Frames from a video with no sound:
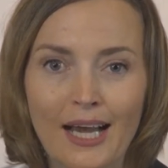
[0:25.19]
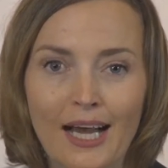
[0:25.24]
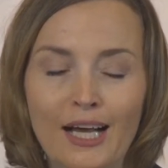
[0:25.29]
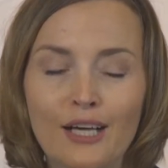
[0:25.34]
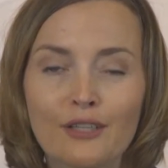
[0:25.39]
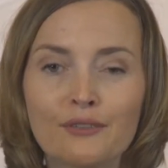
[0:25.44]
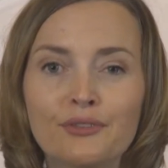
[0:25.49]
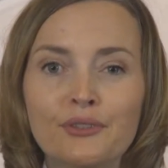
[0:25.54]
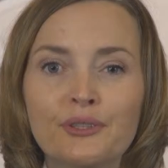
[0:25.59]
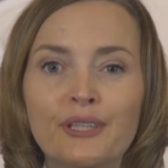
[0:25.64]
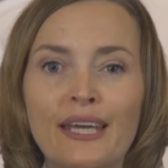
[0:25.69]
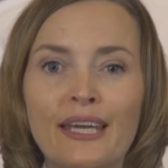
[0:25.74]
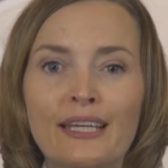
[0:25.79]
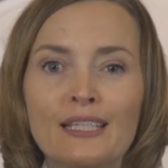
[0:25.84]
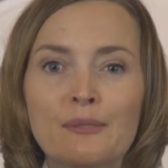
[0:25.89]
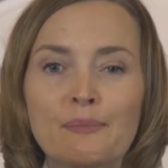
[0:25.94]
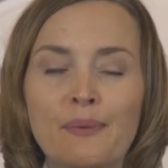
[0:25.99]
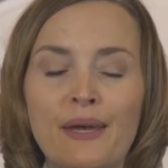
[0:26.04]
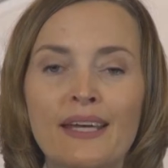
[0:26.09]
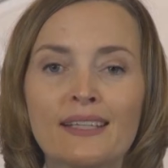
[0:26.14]
Auch für den
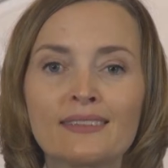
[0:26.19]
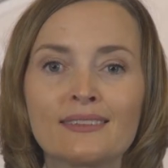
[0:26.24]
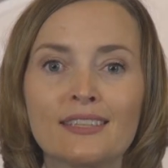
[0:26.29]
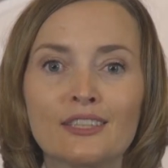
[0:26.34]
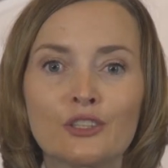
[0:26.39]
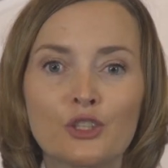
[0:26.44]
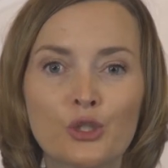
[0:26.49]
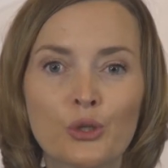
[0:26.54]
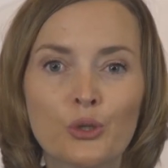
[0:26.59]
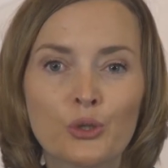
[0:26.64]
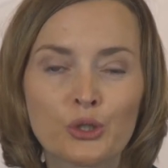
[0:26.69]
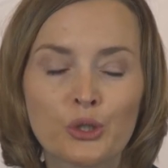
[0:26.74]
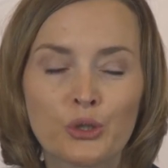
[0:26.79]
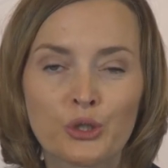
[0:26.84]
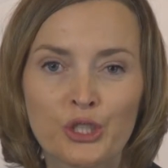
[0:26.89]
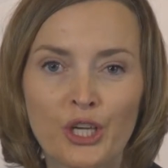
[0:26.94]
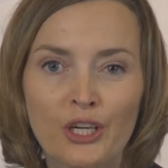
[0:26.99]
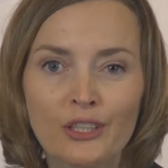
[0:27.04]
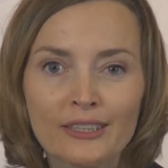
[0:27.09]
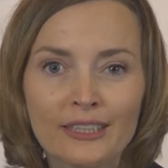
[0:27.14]
Experten Giorgio
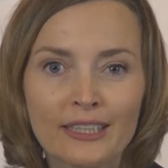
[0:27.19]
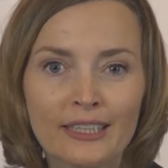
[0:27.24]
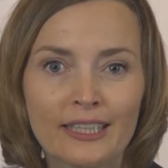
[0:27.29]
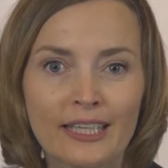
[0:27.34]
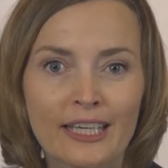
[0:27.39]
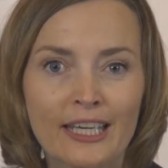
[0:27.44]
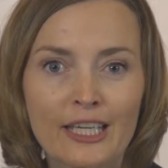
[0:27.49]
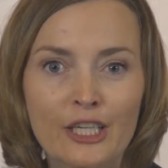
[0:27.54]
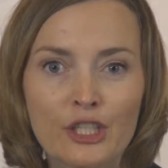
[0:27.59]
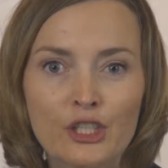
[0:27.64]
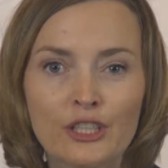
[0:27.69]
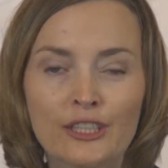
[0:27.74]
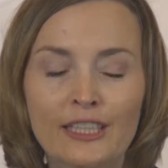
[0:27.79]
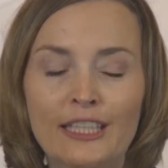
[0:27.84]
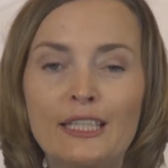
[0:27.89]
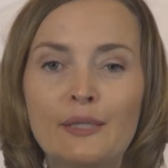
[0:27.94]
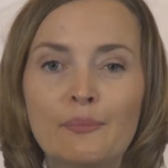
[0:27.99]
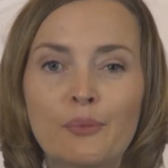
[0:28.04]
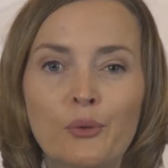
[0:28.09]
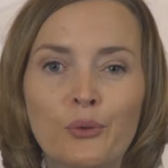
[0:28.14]
Gianni ist ein
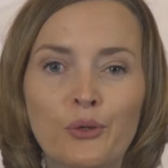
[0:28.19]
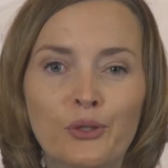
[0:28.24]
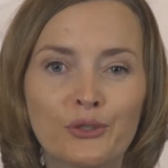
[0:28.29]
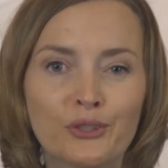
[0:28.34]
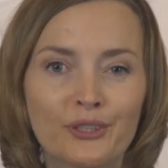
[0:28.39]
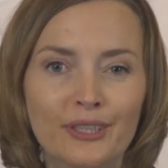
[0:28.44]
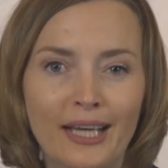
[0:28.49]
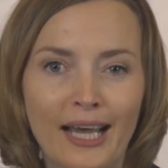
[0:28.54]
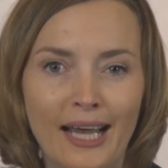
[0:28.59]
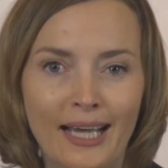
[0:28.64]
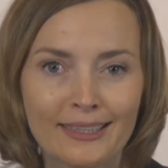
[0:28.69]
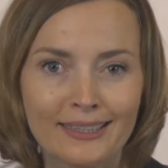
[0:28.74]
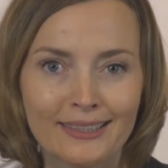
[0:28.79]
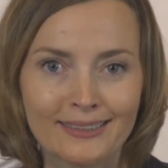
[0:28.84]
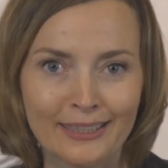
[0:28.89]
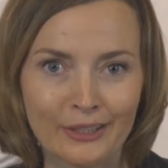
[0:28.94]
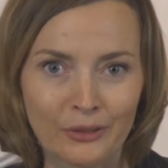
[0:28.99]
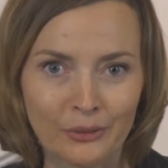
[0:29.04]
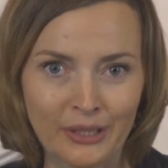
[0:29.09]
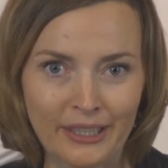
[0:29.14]
Einbruch nicht eine
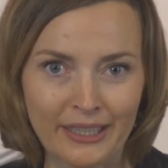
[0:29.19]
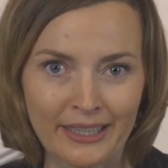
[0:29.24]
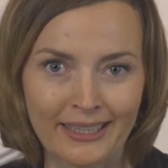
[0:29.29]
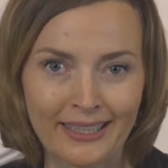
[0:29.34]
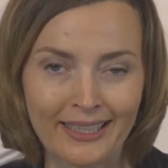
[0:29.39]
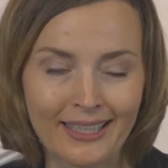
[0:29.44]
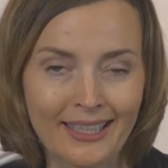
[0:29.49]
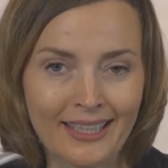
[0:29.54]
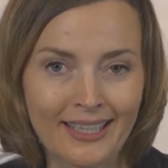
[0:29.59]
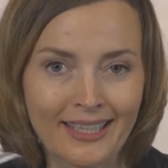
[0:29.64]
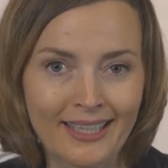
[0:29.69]
reine Theorie.